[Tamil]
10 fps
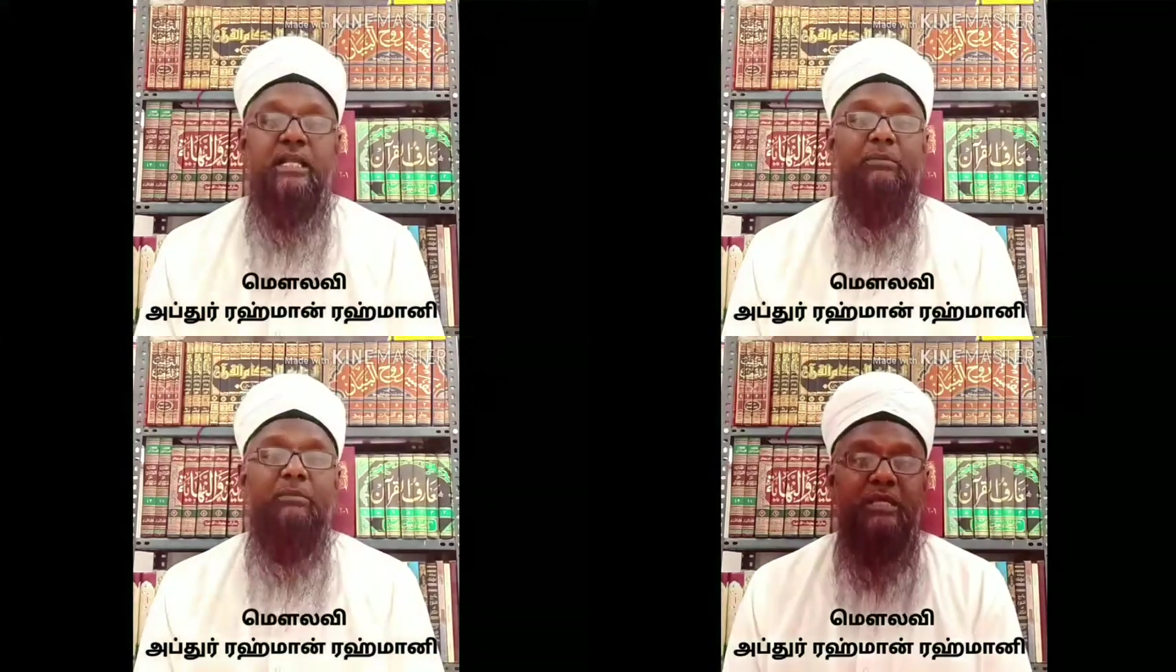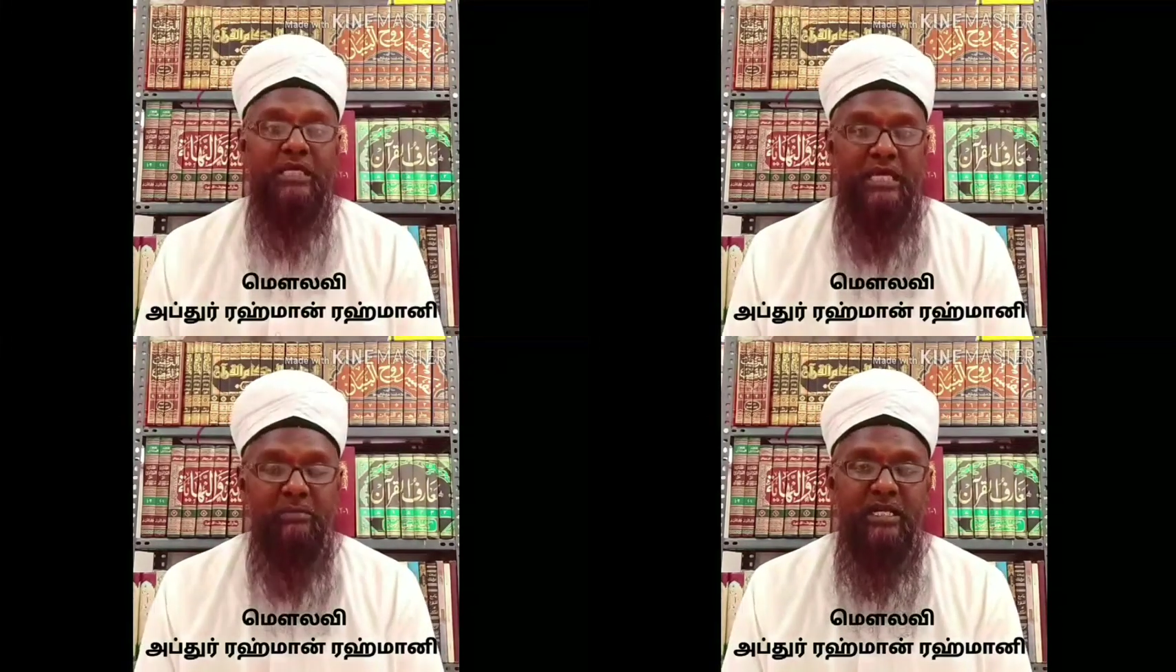நம்மை
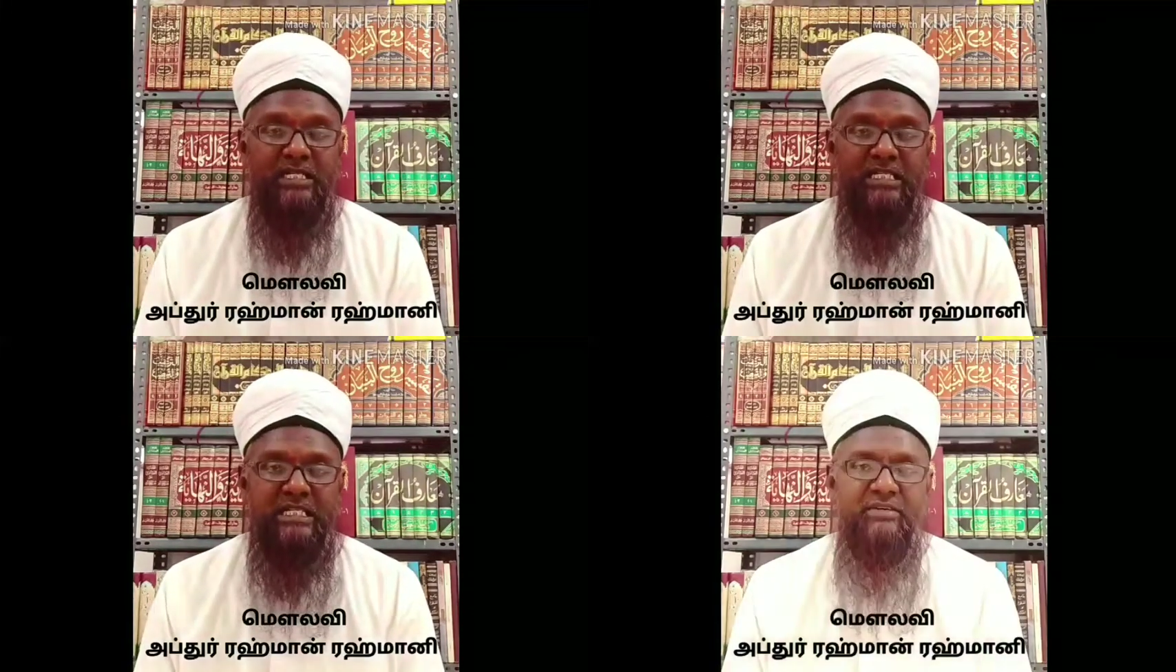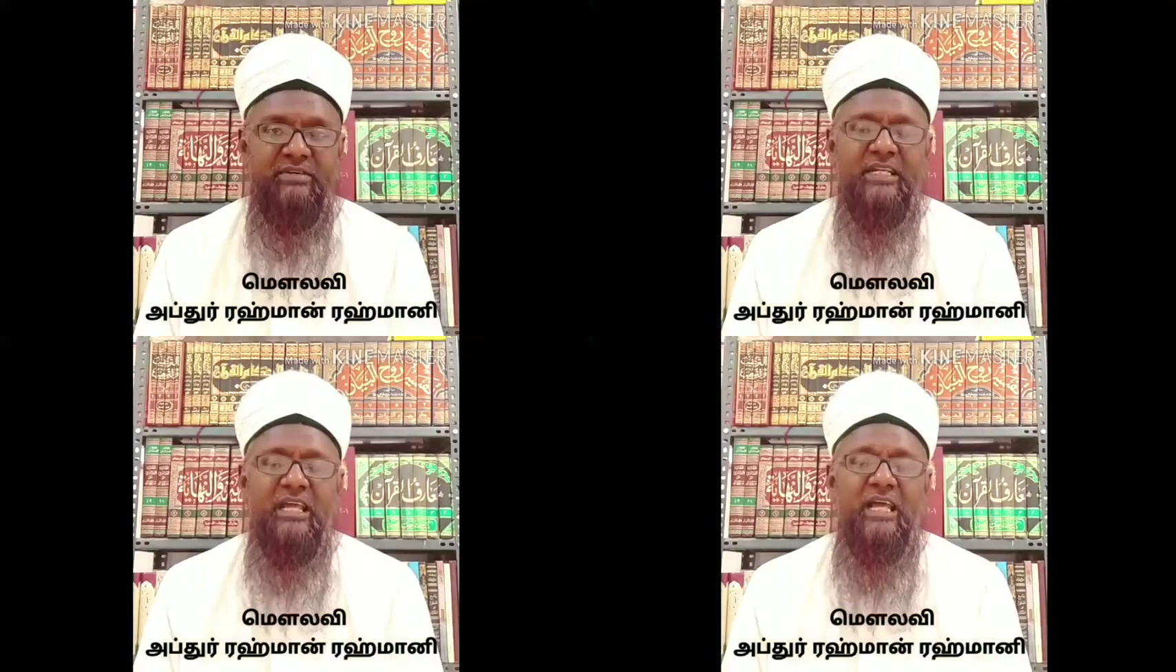
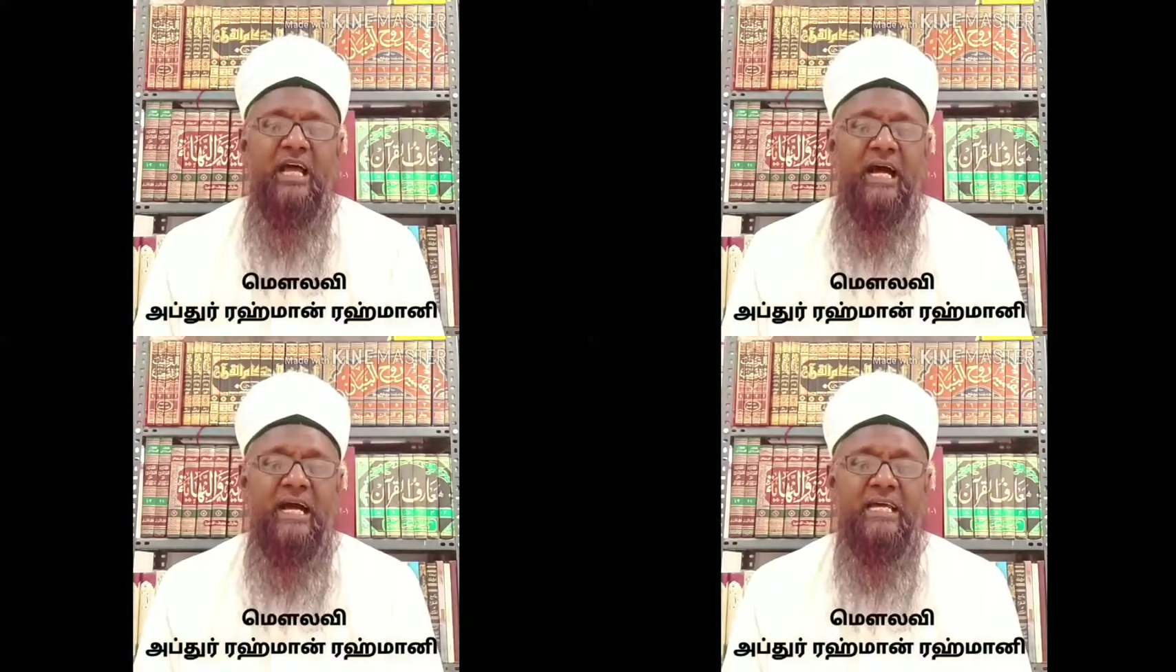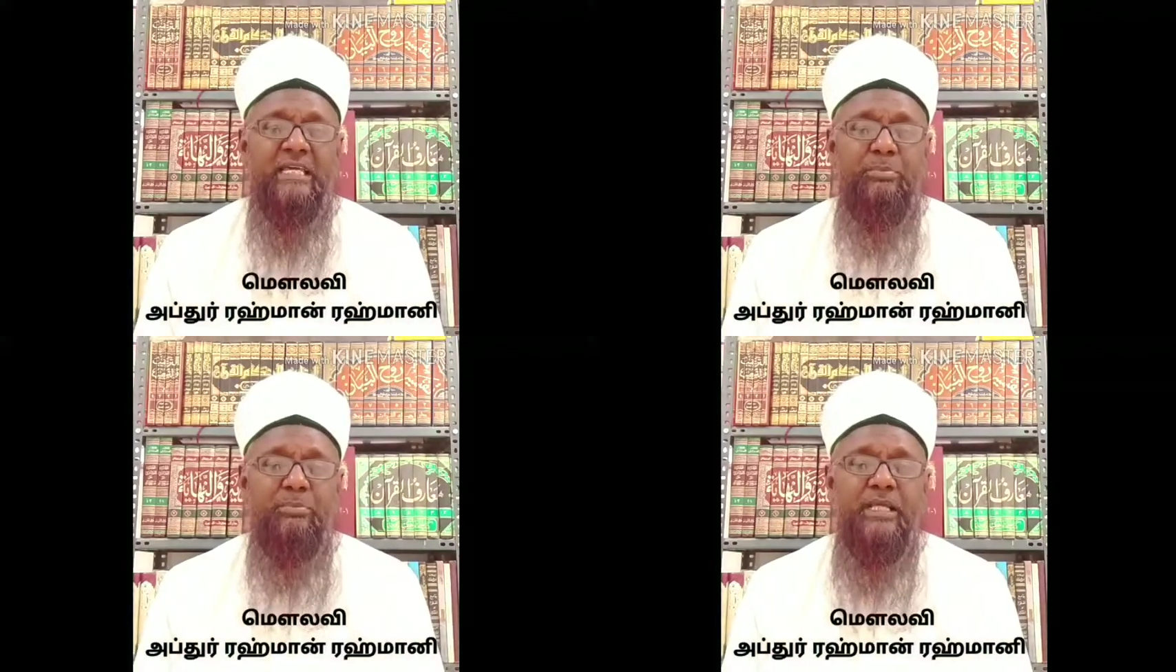ஏமாற்றியவர் ஆக
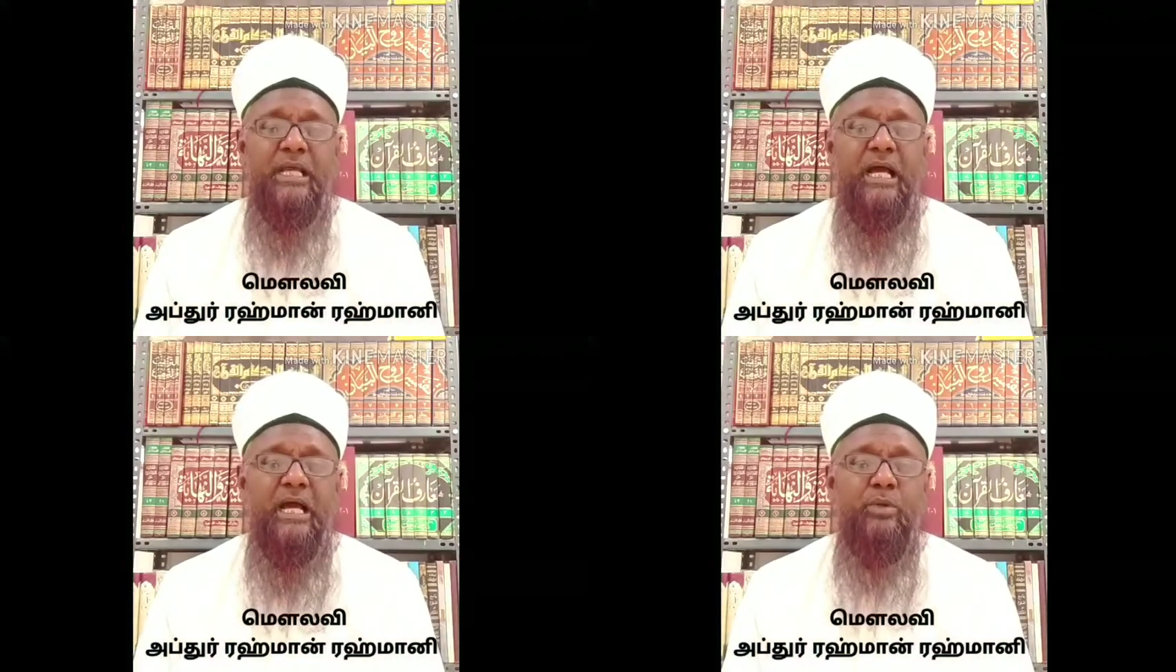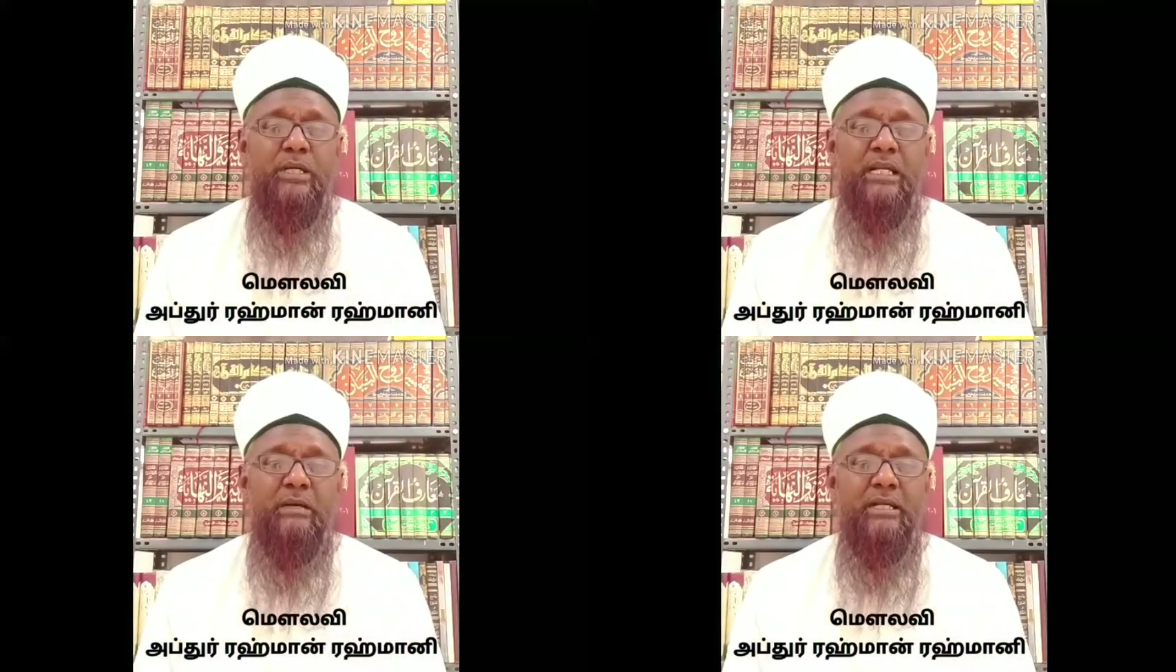இப்படியாக உள்ள
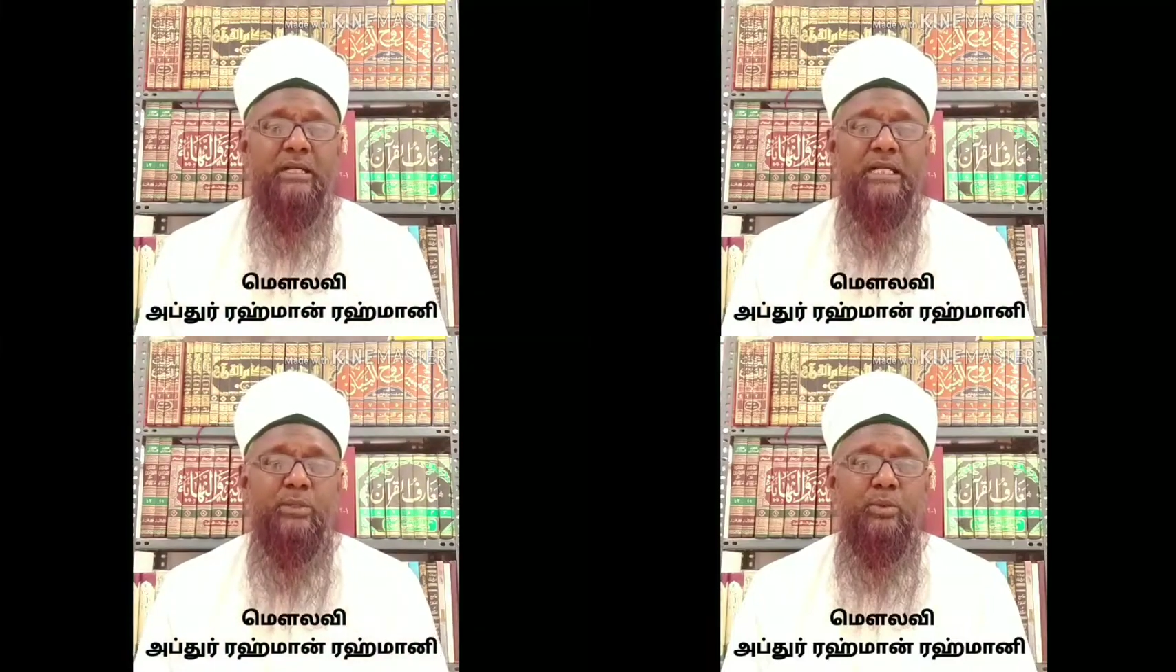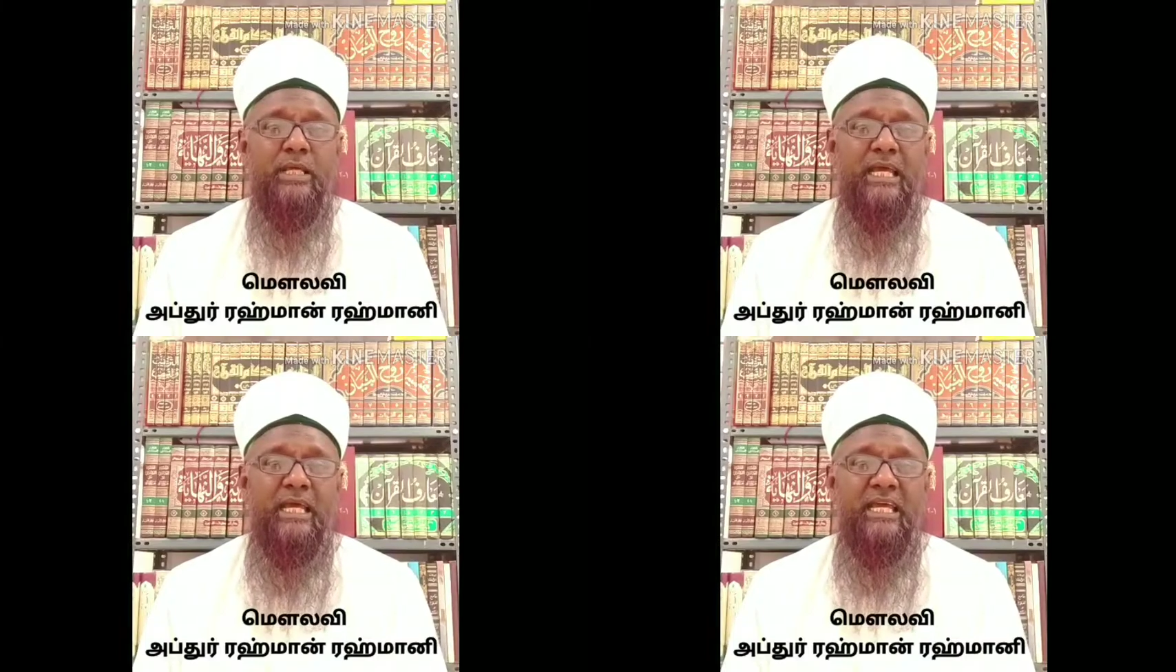நபர்களினுடைய